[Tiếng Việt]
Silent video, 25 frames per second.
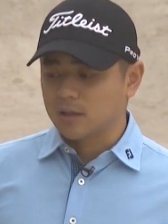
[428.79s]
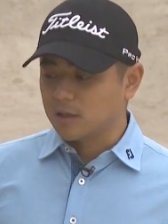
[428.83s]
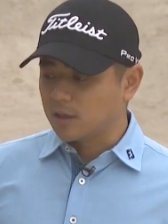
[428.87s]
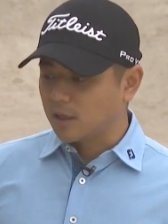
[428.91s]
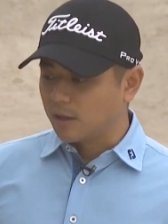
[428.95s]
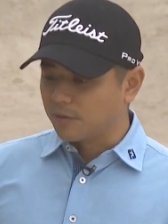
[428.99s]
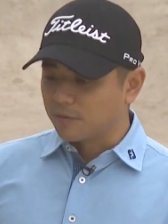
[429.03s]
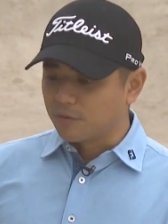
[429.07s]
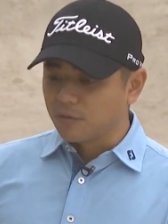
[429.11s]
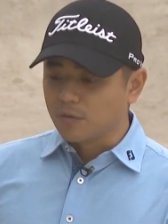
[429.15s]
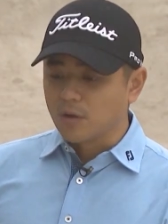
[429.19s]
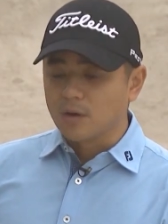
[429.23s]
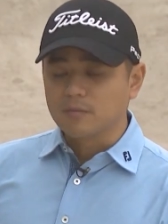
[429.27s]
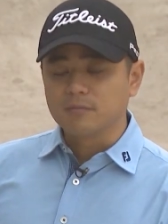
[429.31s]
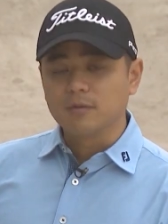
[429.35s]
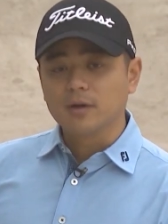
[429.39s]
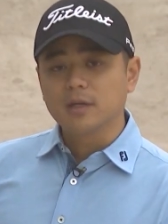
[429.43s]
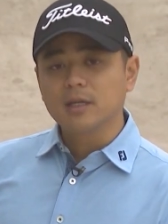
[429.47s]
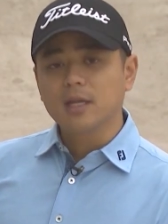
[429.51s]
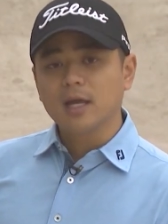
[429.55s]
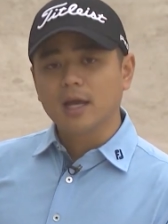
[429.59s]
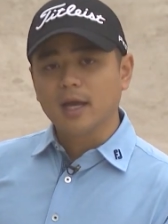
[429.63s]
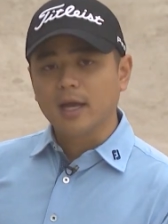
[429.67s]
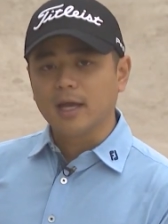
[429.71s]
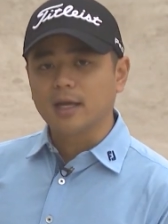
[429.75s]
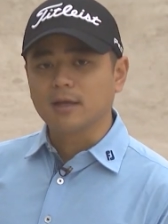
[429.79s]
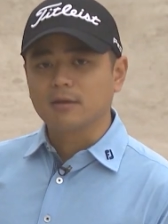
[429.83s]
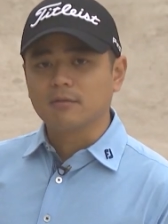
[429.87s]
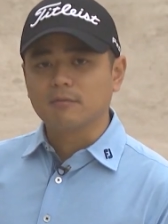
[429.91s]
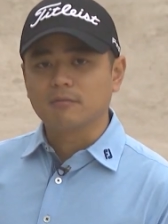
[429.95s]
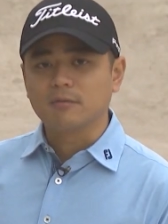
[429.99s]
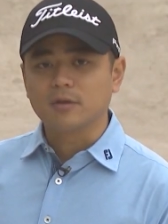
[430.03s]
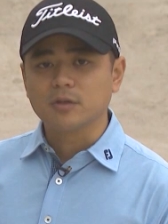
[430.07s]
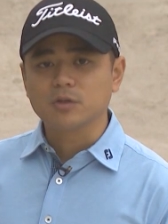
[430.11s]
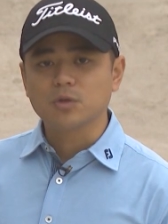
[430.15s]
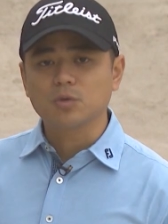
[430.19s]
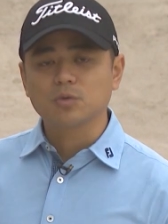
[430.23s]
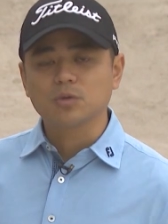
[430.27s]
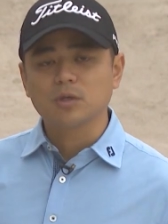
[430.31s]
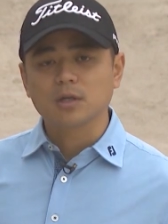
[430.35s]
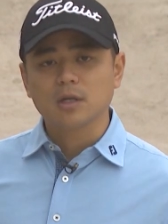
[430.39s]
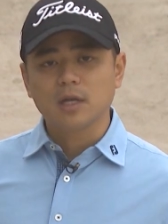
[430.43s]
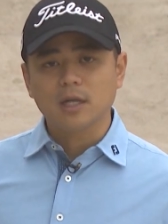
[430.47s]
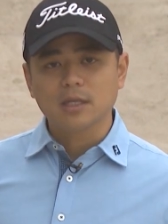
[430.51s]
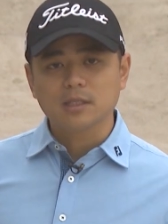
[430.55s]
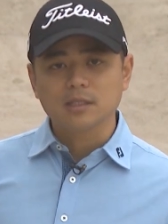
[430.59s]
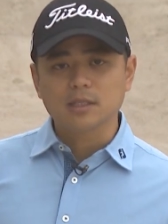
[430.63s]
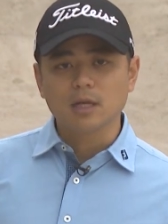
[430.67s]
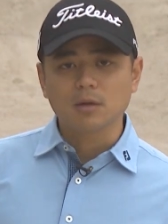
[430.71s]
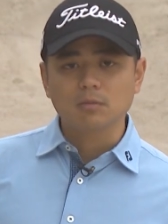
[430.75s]
để phù hợp với địa hình ví dụ như
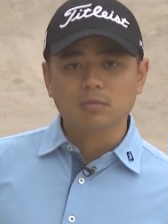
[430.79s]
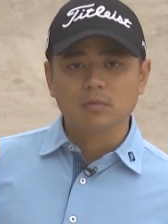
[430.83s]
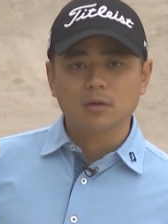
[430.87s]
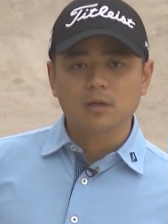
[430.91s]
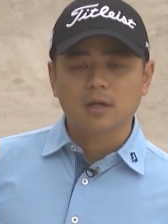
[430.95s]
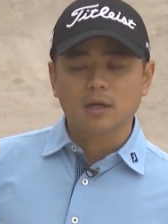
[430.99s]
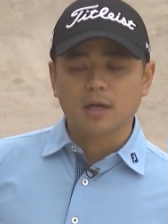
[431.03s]
lên dốc